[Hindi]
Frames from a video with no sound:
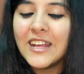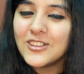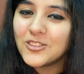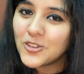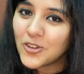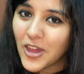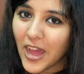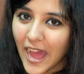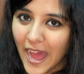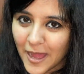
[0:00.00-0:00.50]
तो
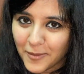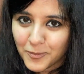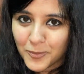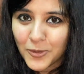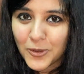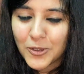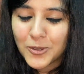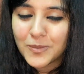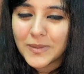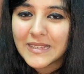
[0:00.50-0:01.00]
आप
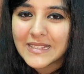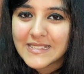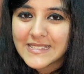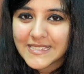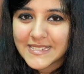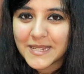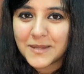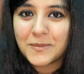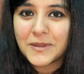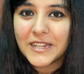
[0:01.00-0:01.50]
लोग भी इस
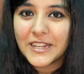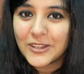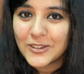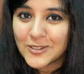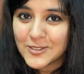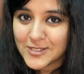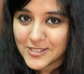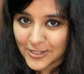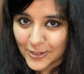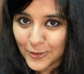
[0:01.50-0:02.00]
रेमेडी को
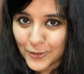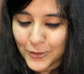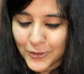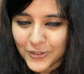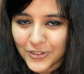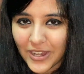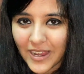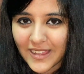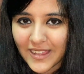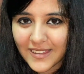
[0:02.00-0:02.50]
ज़रूर
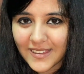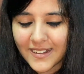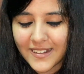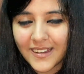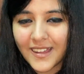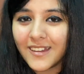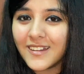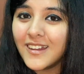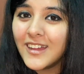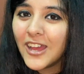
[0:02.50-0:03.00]
ट्राई
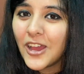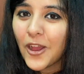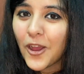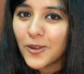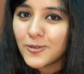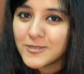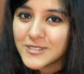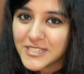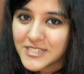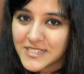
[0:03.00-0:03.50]
करना और
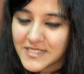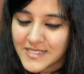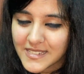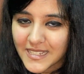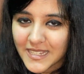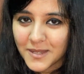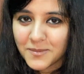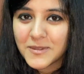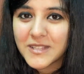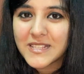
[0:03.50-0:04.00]
मुझे नीचे
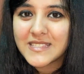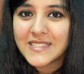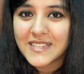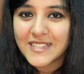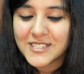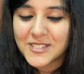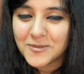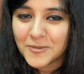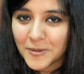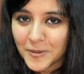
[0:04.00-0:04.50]
कमेंट
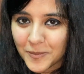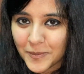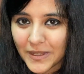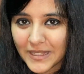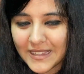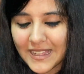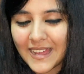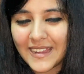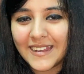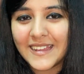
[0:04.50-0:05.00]
सेक्शन में
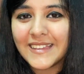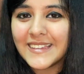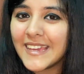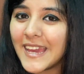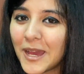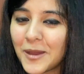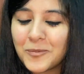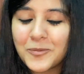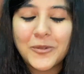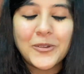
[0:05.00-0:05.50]
बताना कि
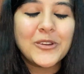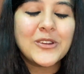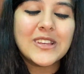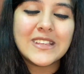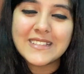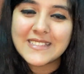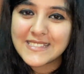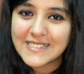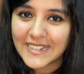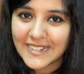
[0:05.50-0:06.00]
आपको
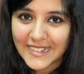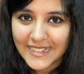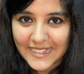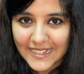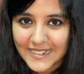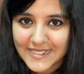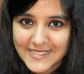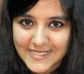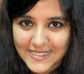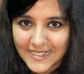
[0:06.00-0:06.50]
किस तरह का
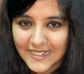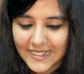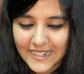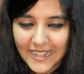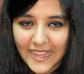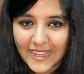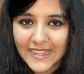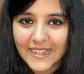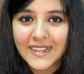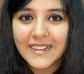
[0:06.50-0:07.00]
रिजल्ट
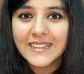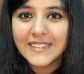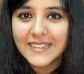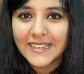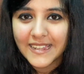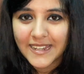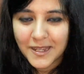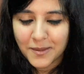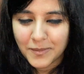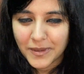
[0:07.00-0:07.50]
आया ये
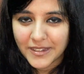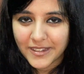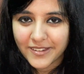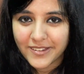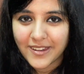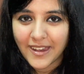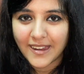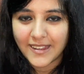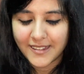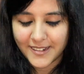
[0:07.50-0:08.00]
रेमेडी
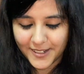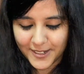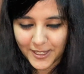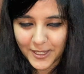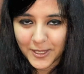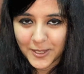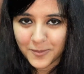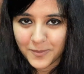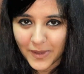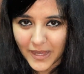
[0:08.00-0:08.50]
ट्राई करने
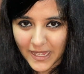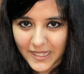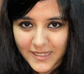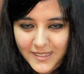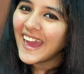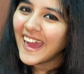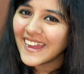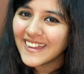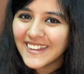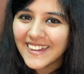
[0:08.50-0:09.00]
के बाद
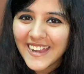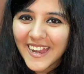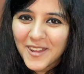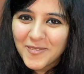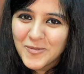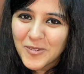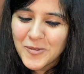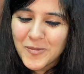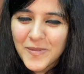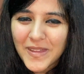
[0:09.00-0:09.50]
अगर
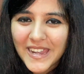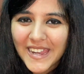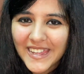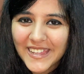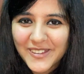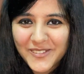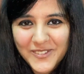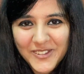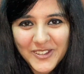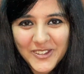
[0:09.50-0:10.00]
आपको मेरा
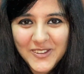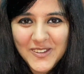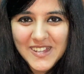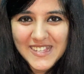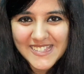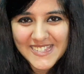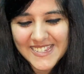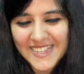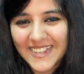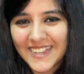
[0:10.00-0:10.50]
ये वीडियो
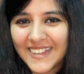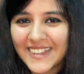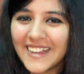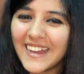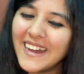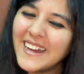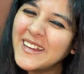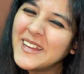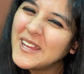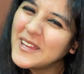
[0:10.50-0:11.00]
अच्छा लगा
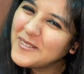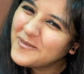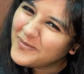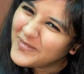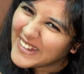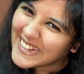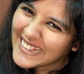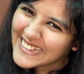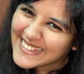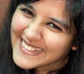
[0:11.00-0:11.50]

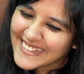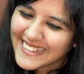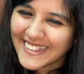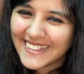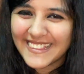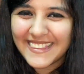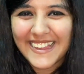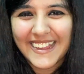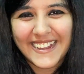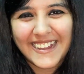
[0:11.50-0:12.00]
प्लीज़
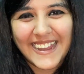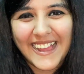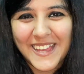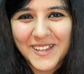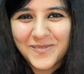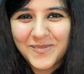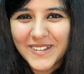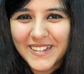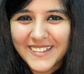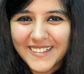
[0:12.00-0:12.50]
हिट दैट
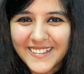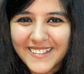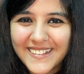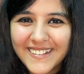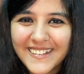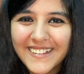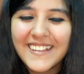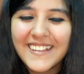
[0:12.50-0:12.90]
लाइक बटन